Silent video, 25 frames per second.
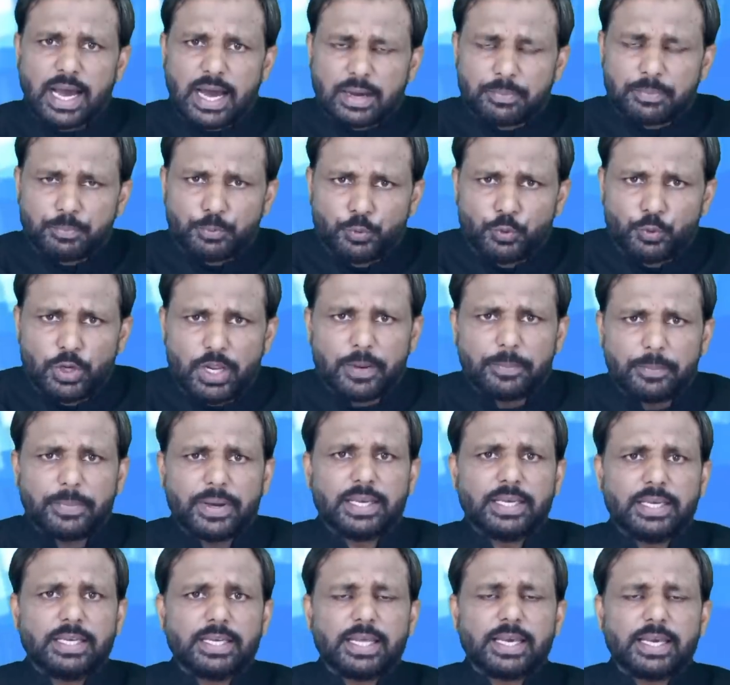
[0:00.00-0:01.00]
क्या पूरे
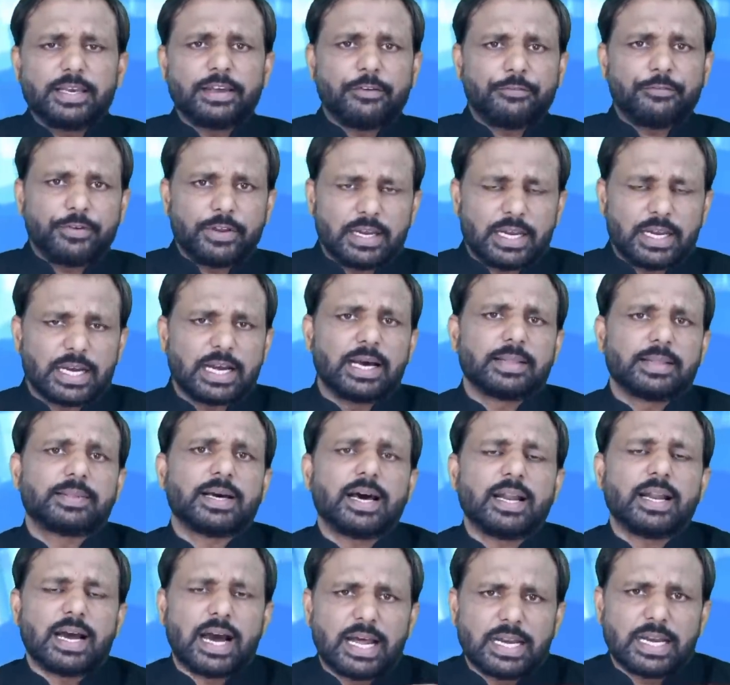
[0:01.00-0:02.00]
महीने या फिर
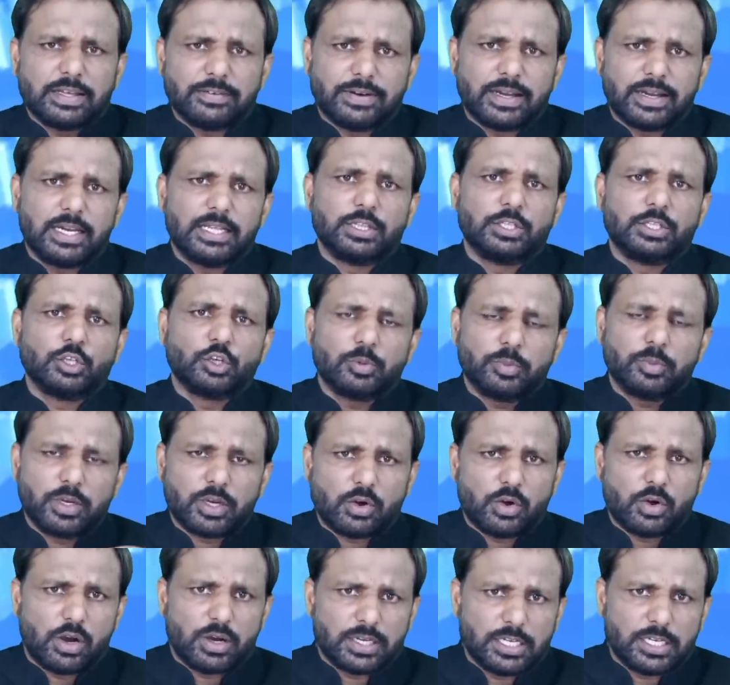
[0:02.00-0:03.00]
लगातार आने वाले दिनों
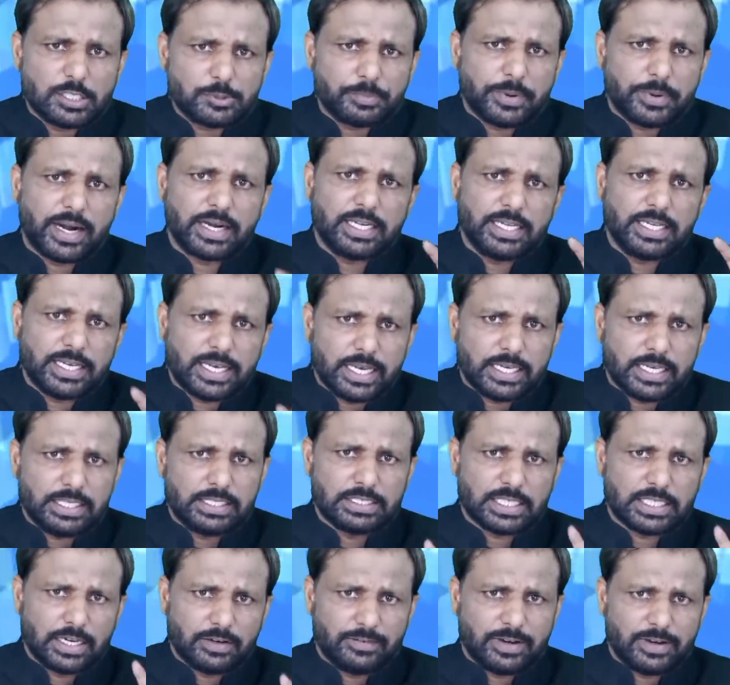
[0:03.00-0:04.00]
में कांग्रेस पार्टी का
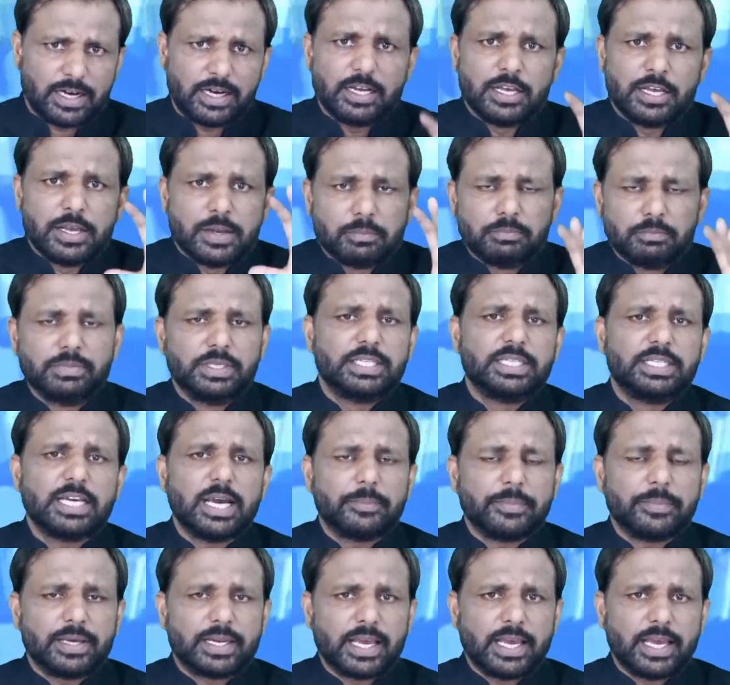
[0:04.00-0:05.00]
ही जलवा
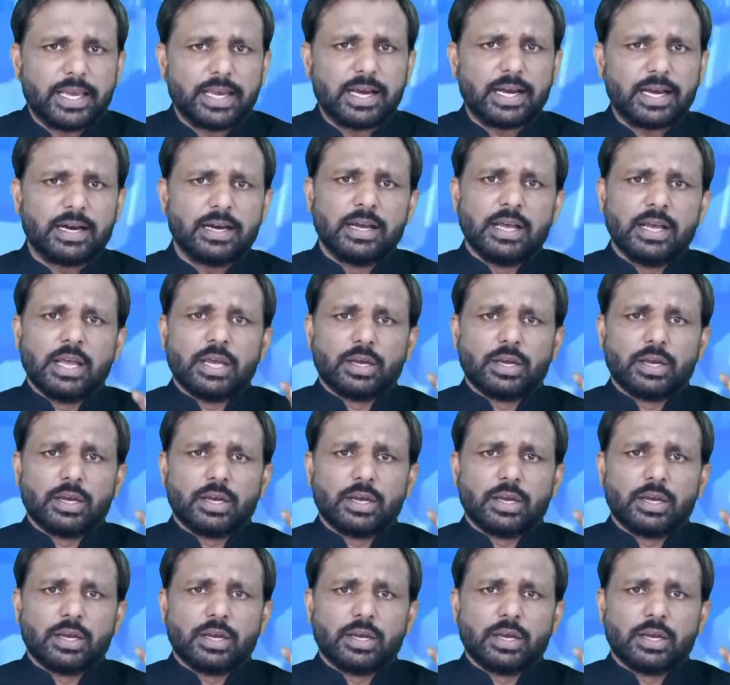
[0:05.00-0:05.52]
मीडिया में रहेगा